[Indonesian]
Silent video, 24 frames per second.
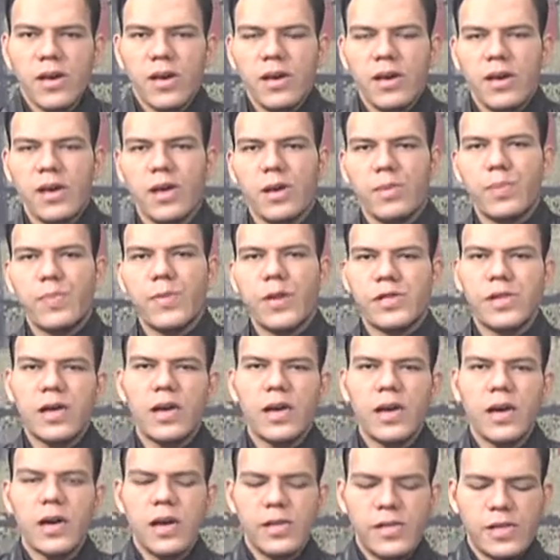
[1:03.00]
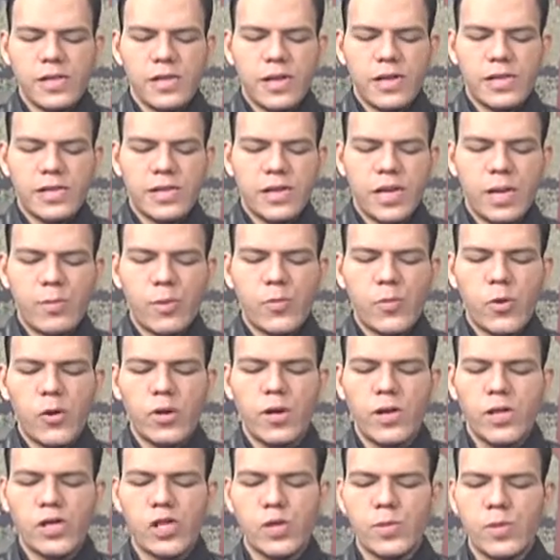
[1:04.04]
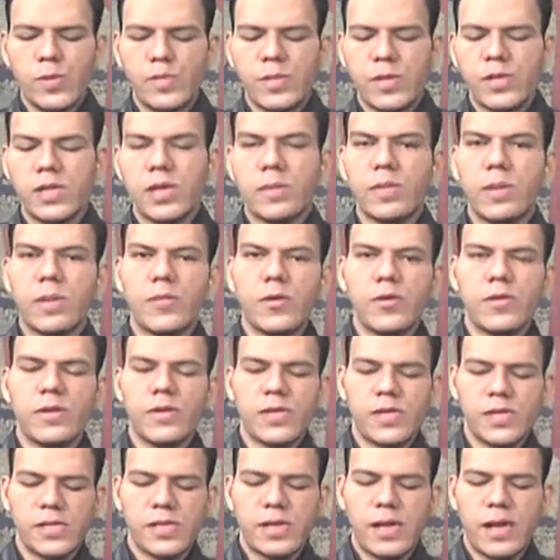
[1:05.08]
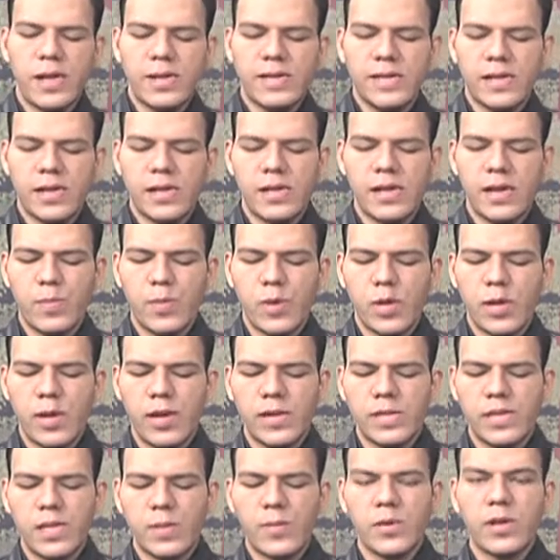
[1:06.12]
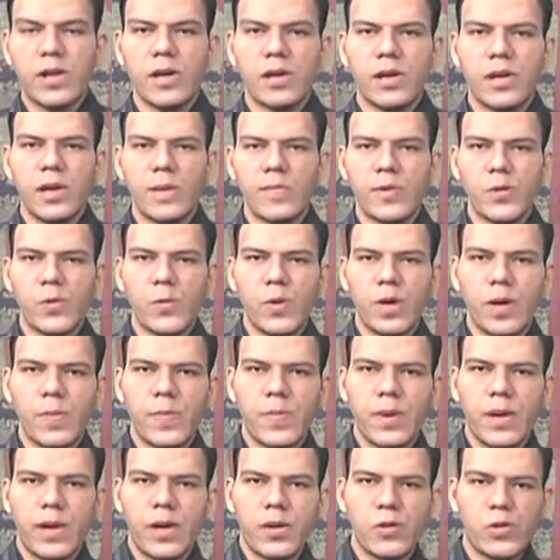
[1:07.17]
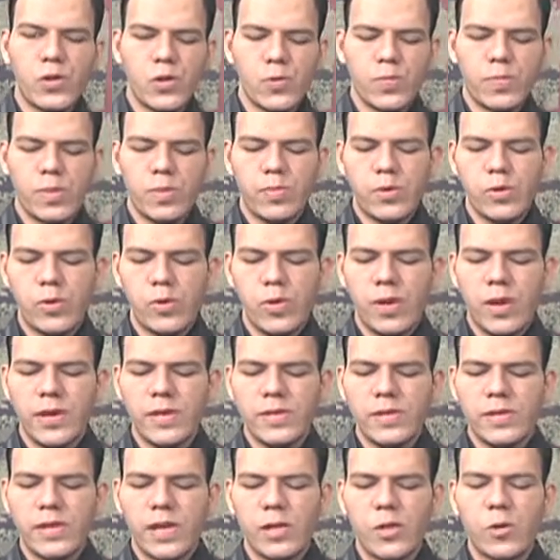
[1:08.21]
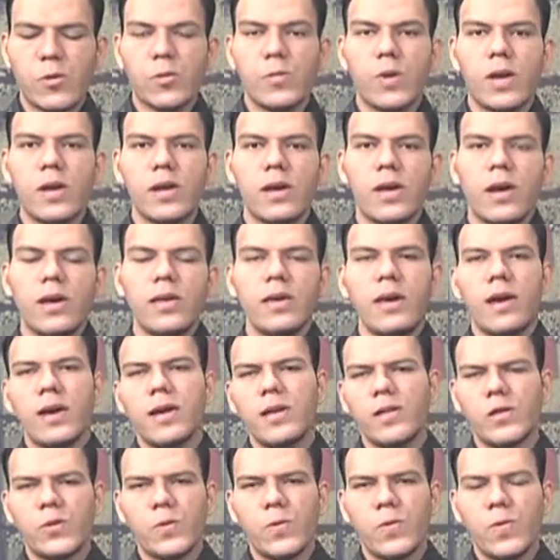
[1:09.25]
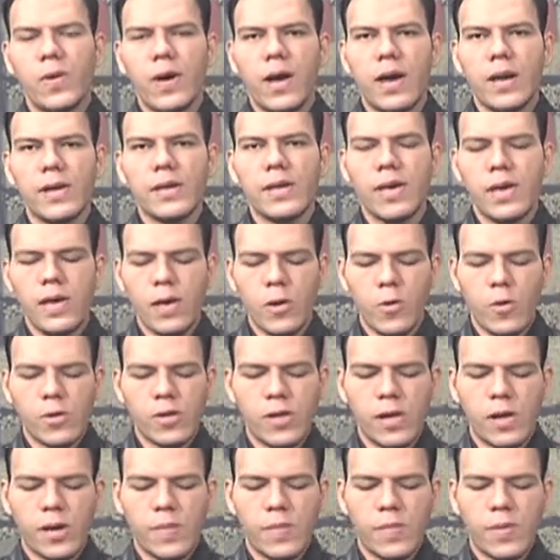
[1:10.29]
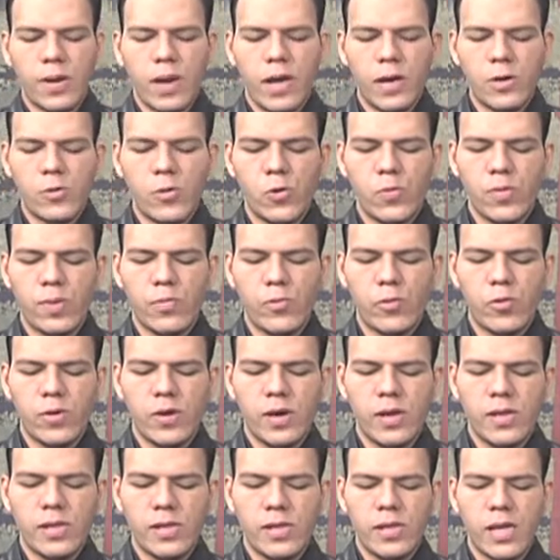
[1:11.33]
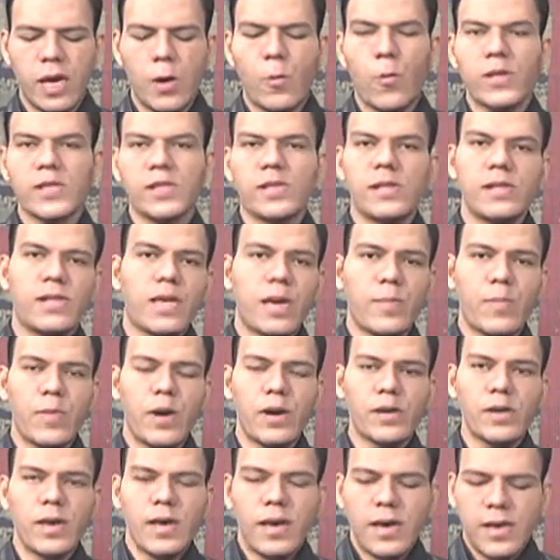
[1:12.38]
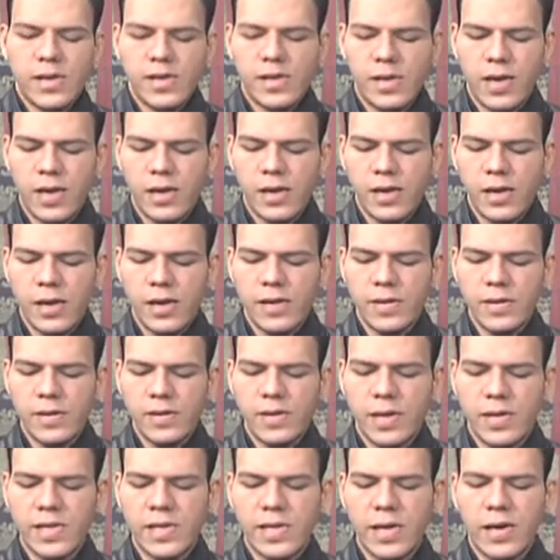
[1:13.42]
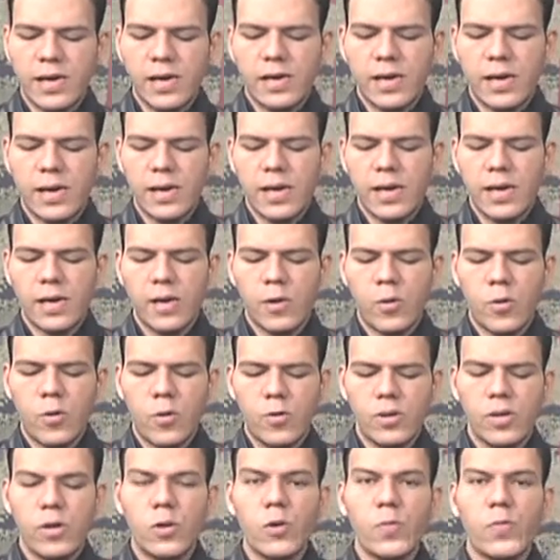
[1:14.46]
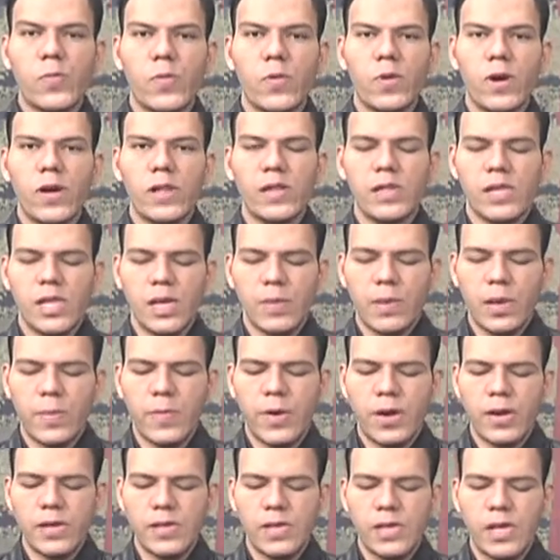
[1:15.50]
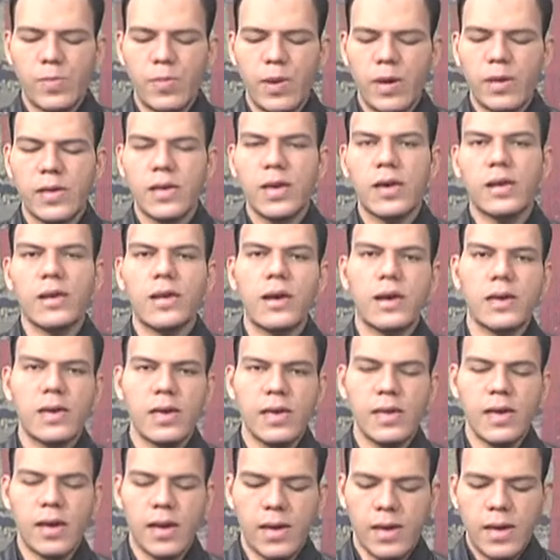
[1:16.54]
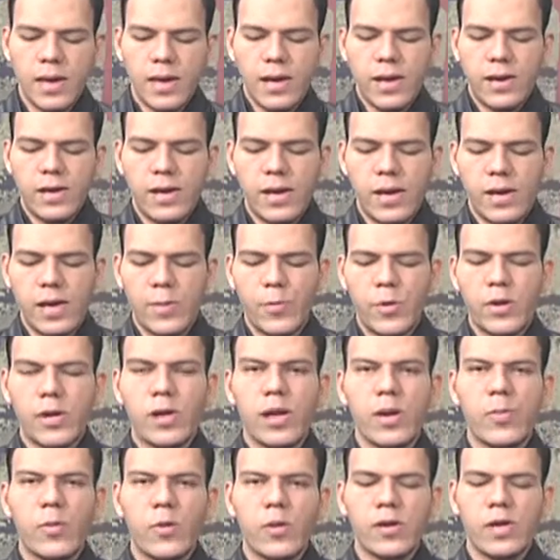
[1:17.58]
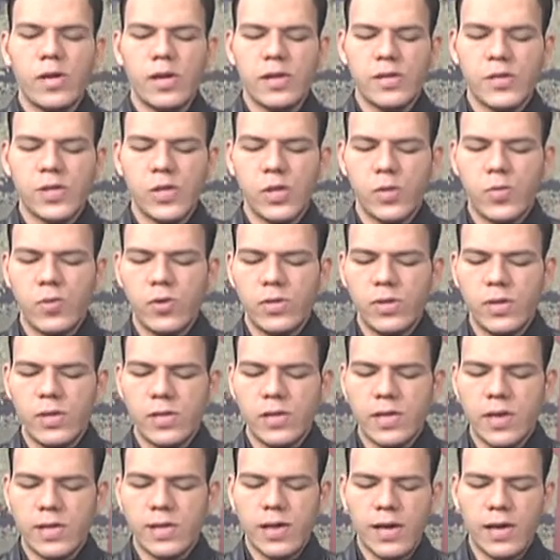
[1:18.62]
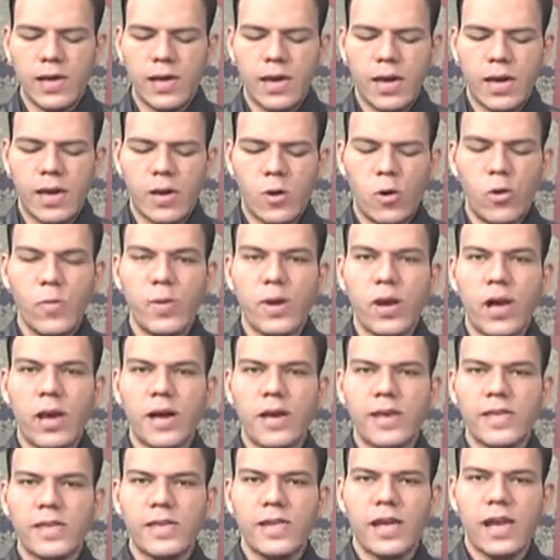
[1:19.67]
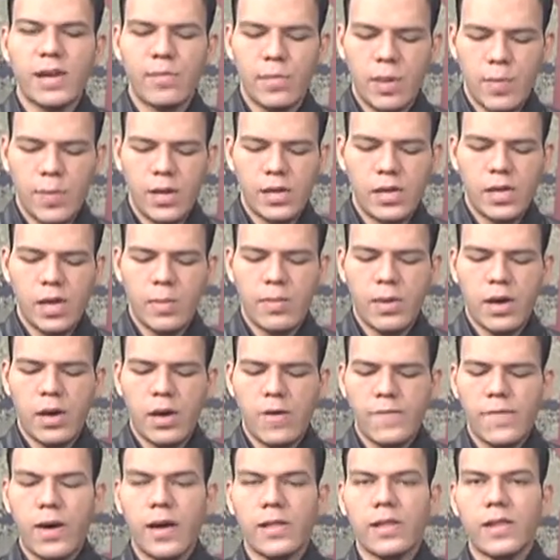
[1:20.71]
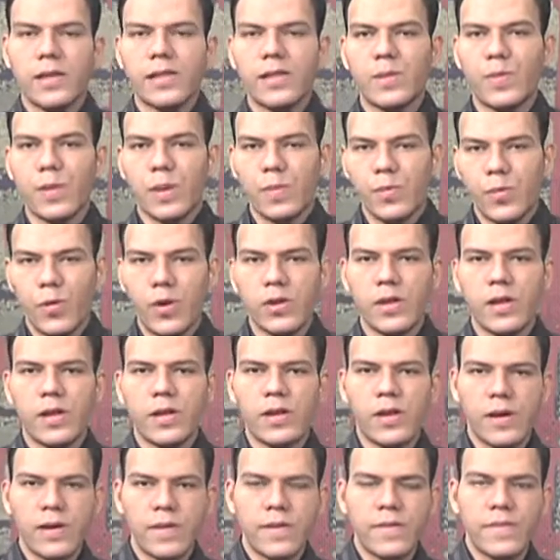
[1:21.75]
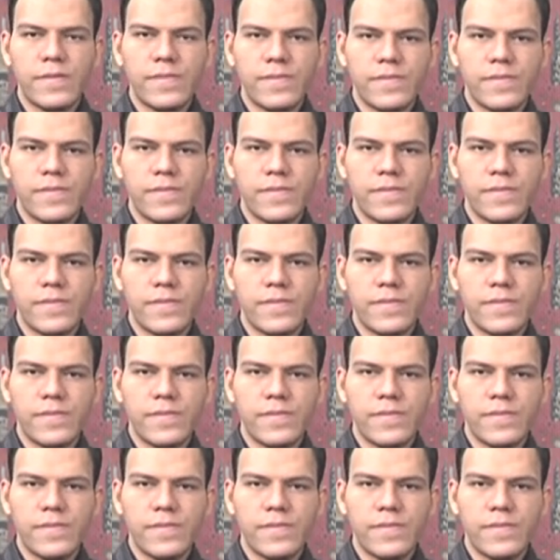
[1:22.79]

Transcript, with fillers: Ya pemirsa, di Treskrimum Polda Sumut bersama Polres Deli Serdang berhasil menangkap dua pelaku pembunuhan satu keluarga yaitu AG, otak pelaku pembunuhan tewas ditembak, sedangkan tersangka RO dilumpuhkan timah panas di bagian kakinya. Di hadapan Kapolda Sumut, tersangka RO menangis dan meminta maaf atas perbuatannya.